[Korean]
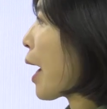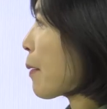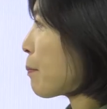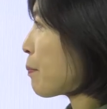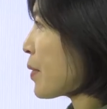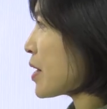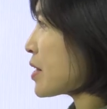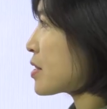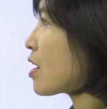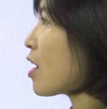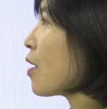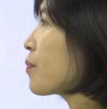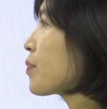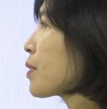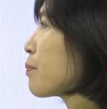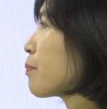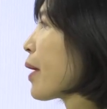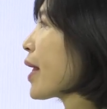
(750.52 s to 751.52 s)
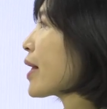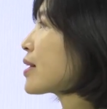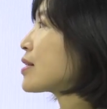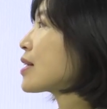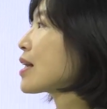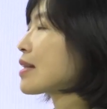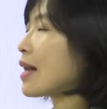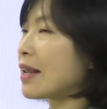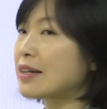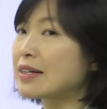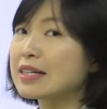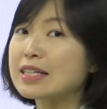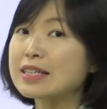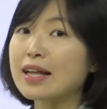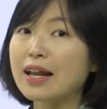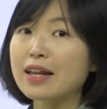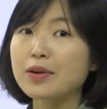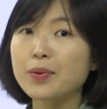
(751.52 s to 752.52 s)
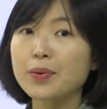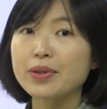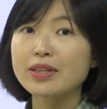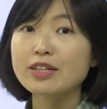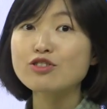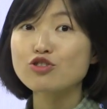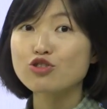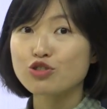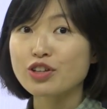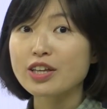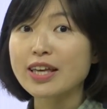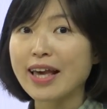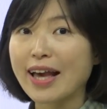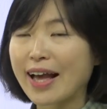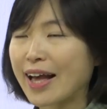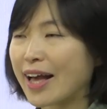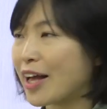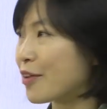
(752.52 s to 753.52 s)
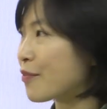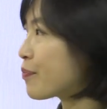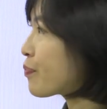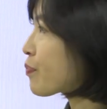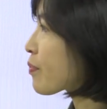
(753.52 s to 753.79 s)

앞에서 마이크가 나를 기다리고 있는 중이야.